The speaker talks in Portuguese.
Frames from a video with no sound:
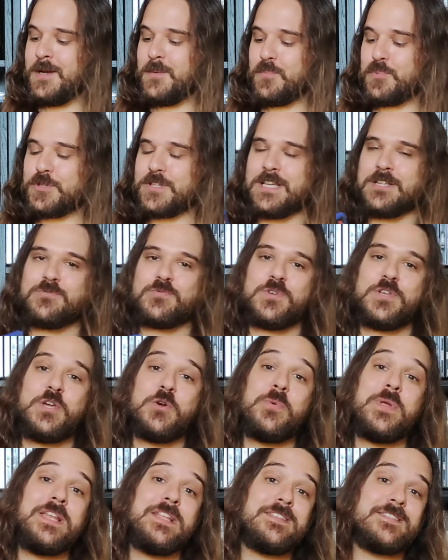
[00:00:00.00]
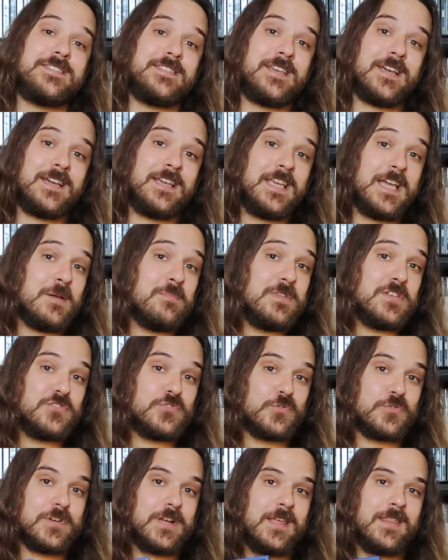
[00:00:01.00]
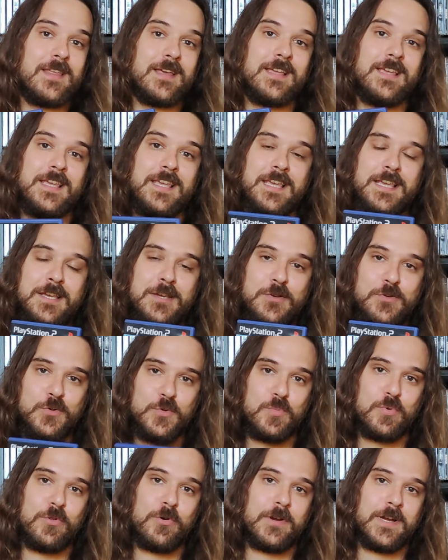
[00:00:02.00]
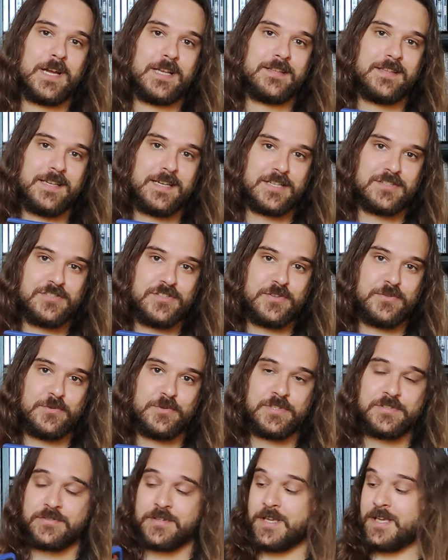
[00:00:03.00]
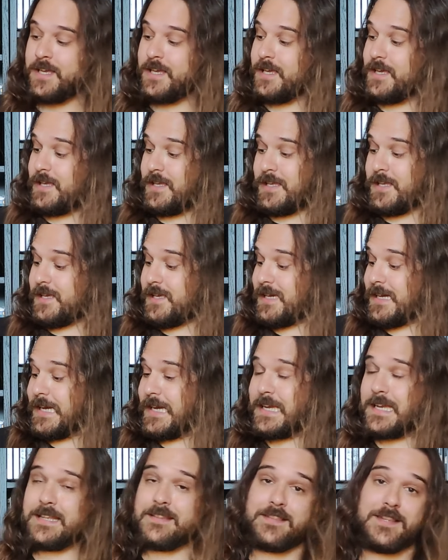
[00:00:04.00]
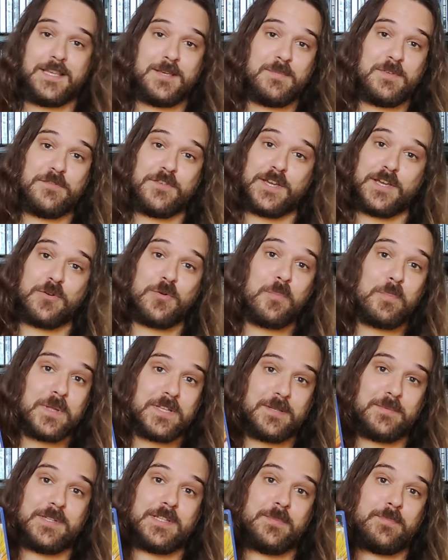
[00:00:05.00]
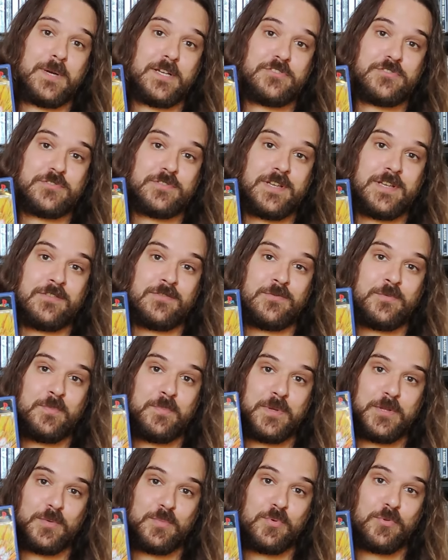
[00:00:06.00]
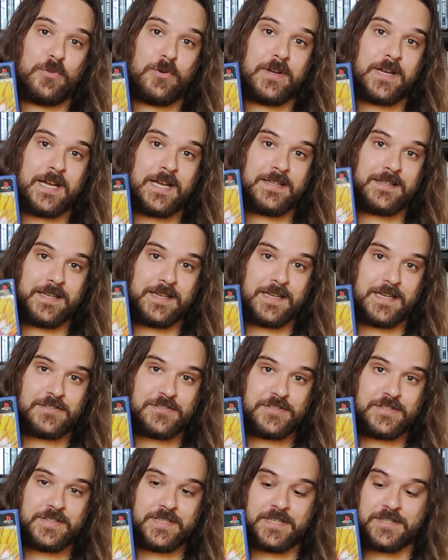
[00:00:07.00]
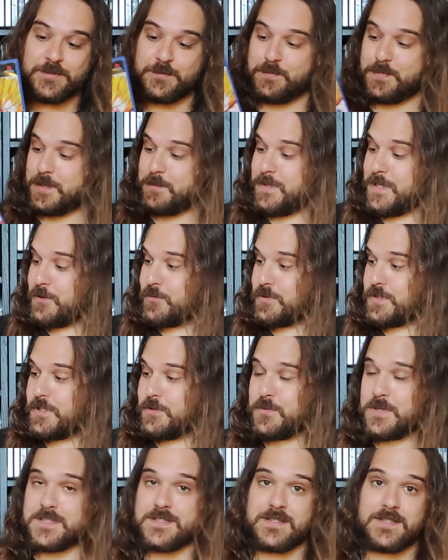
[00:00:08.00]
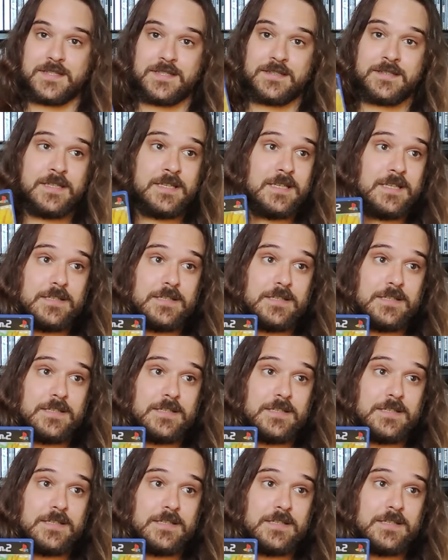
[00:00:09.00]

Portanto, eu iniciei a minha jornada aqui no Budokai Tenkaichi 2 e rendi-me e fiquei completamente apaixonado pelo Budokai Tenkaichi 3, que para mim continua a ser